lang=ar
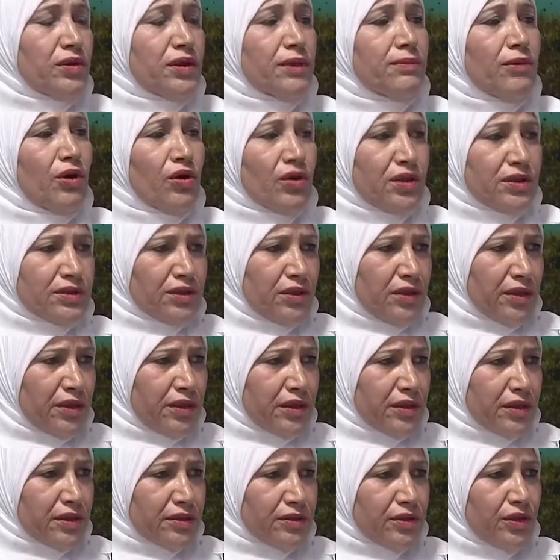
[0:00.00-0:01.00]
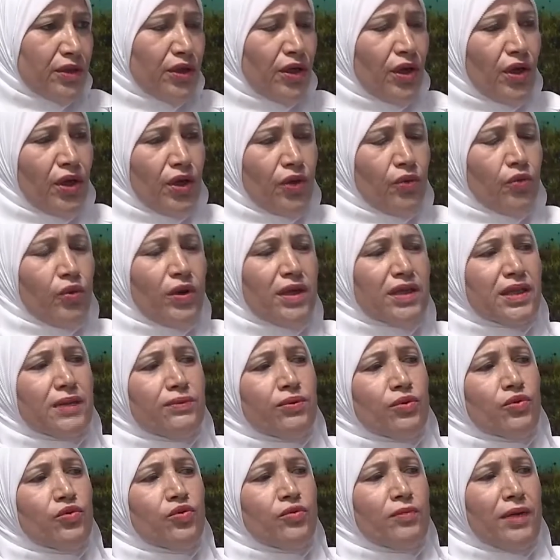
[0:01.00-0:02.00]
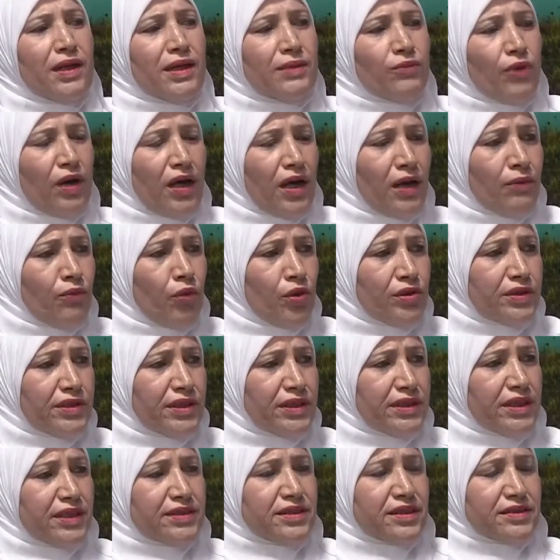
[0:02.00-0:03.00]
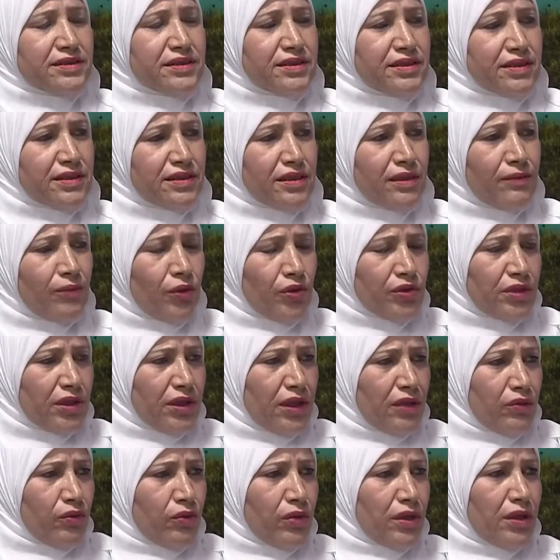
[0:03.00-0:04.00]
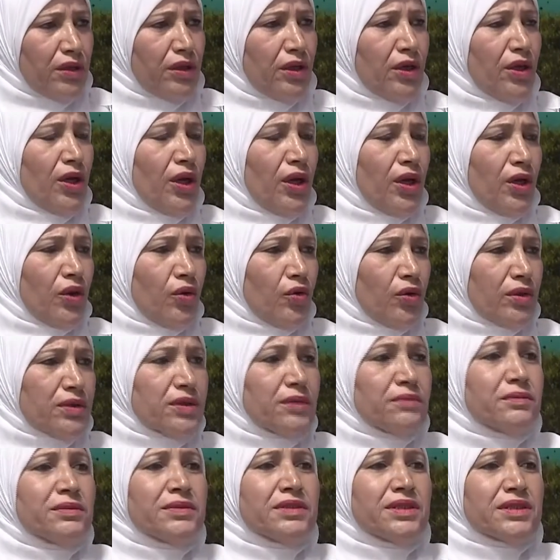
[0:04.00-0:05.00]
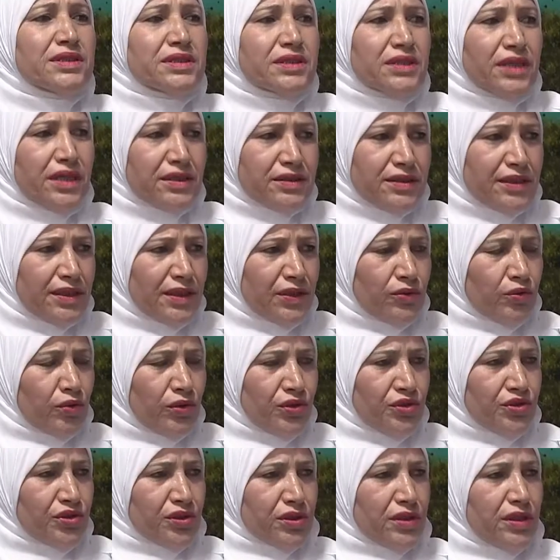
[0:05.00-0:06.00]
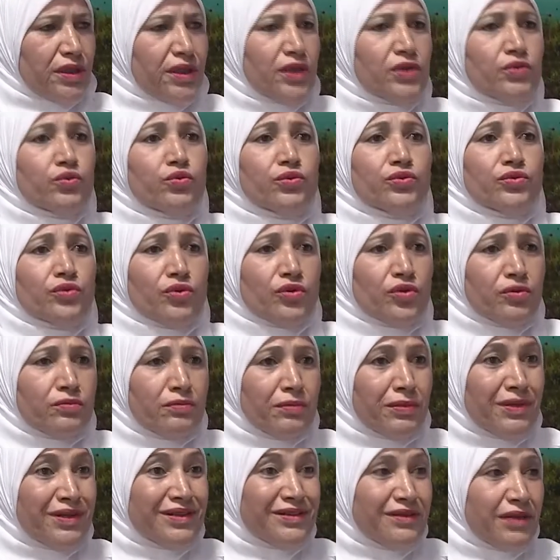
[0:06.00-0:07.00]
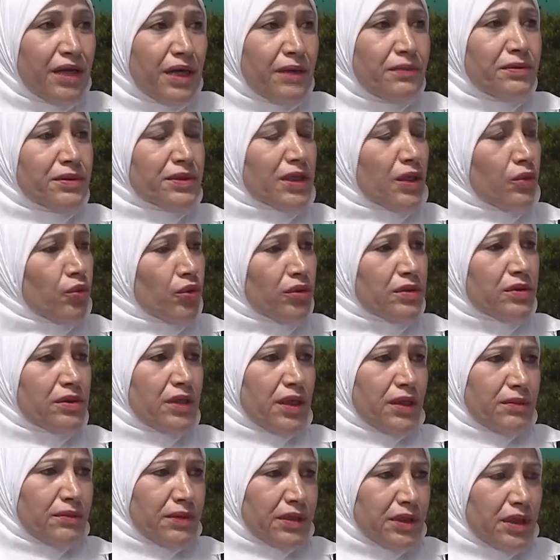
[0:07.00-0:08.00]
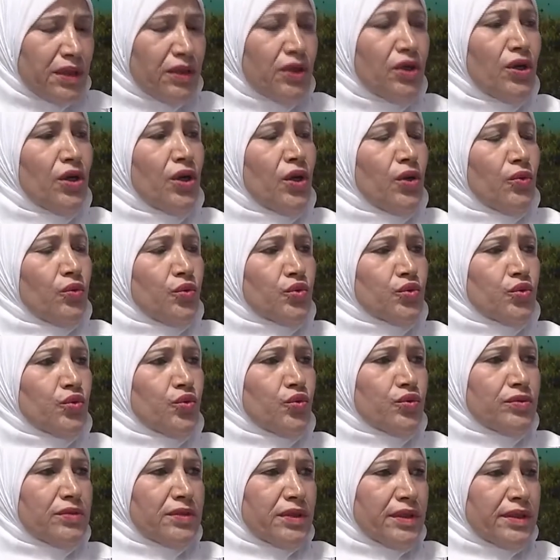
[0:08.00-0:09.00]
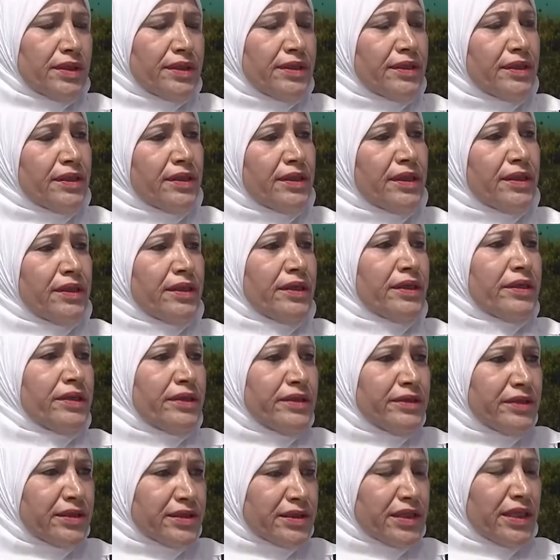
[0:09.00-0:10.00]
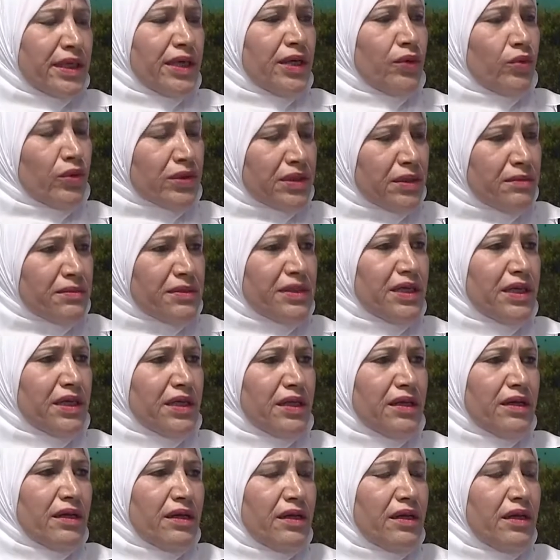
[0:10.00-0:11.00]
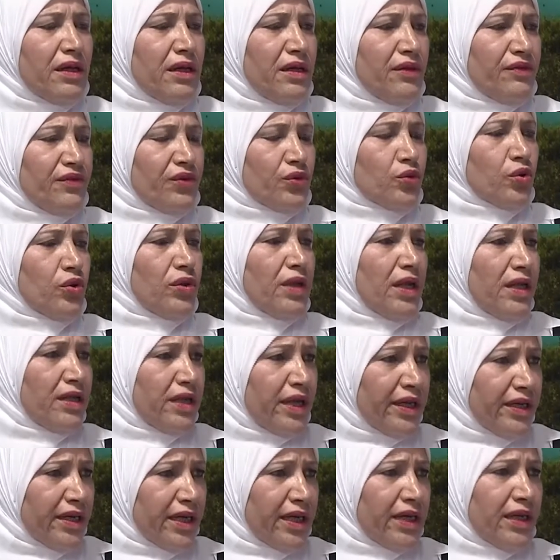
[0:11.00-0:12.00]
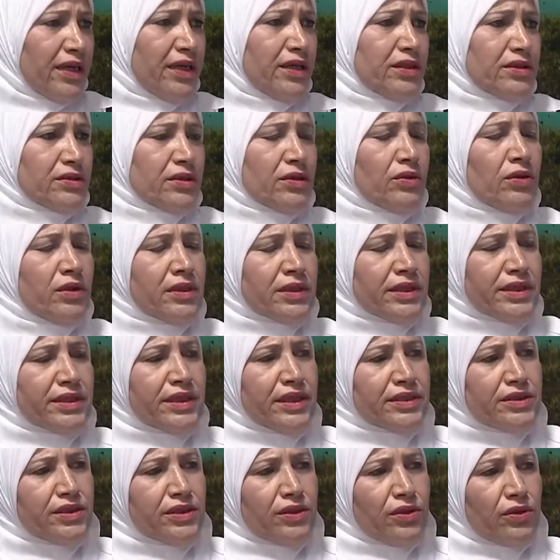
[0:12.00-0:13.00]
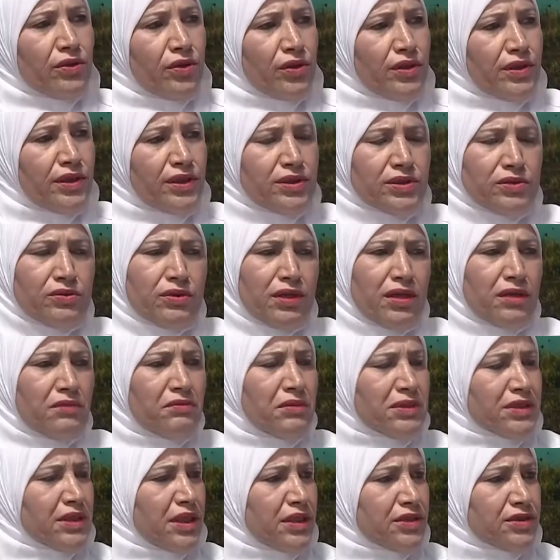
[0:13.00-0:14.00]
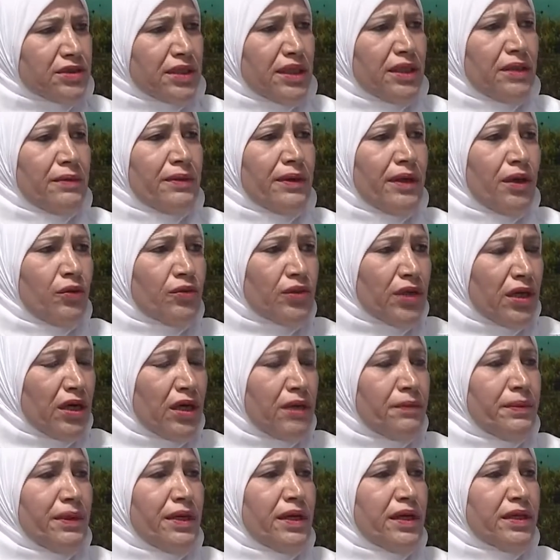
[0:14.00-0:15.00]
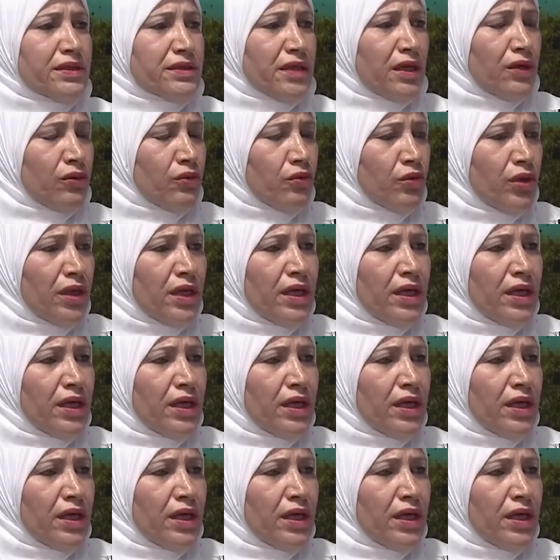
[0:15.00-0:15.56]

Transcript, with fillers: لمواقع صنع القرار. وهذا بقوم على بعدين اساسيين، البعد الاول هو ضمن السياسات والاجراءات والنظم الضابطه والضامنه وجود آه، نساء وتمثيلها في كل الهيئات القياديه العليا سواء مجالس طلبه او نقابات او